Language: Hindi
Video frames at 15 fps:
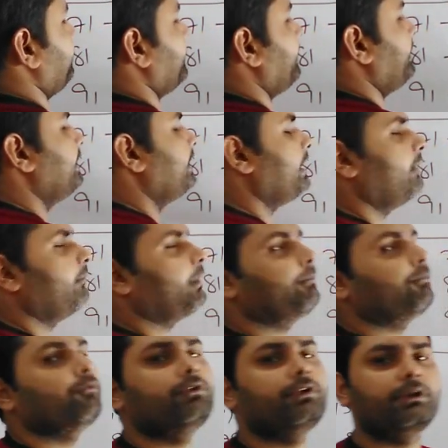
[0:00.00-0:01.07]
होता है ठीक है अब
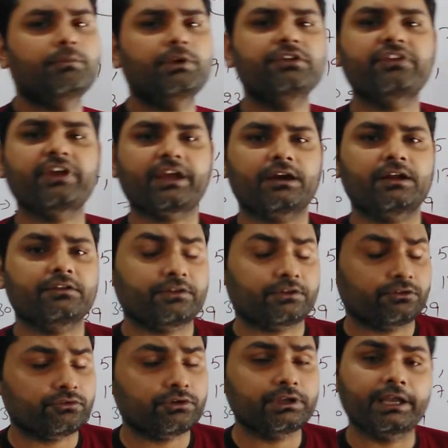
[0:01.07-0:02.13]
आप और नंबर चेक कर
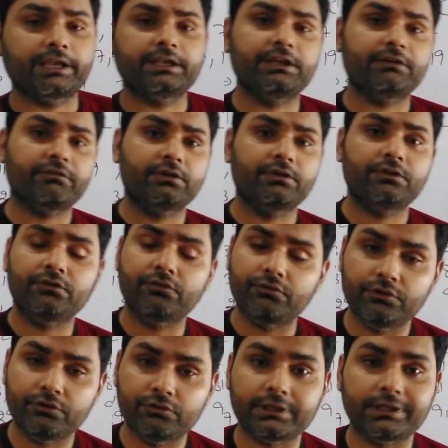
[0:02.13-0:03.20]
सकते हो कि 91 क्यों
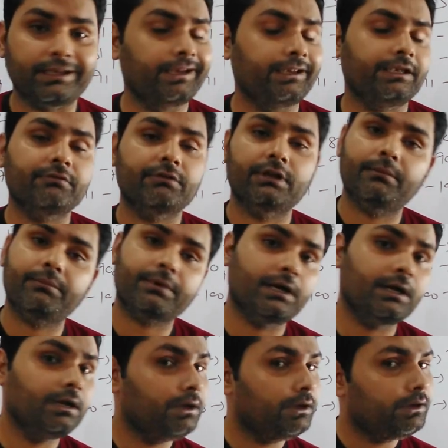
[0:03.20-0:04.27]
नहीं होता 91
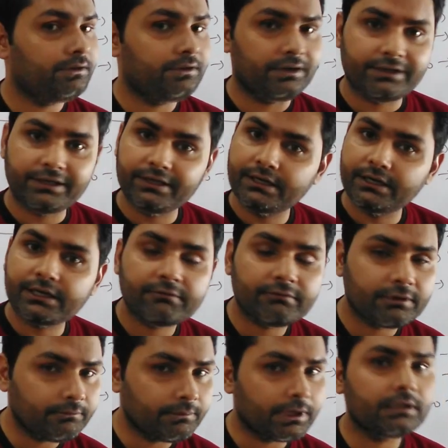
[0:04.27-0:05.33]
आपका 13 के
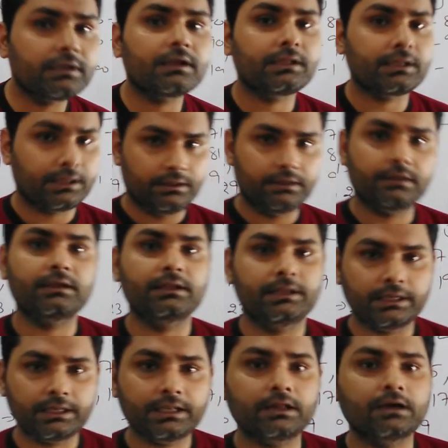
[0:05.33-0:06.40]
टेबल में आ जाता है
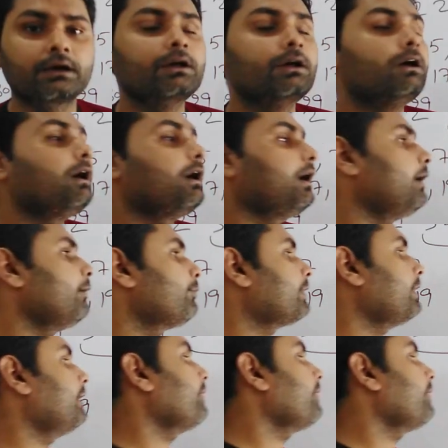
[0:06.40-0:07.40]
क्लियर है ना आपका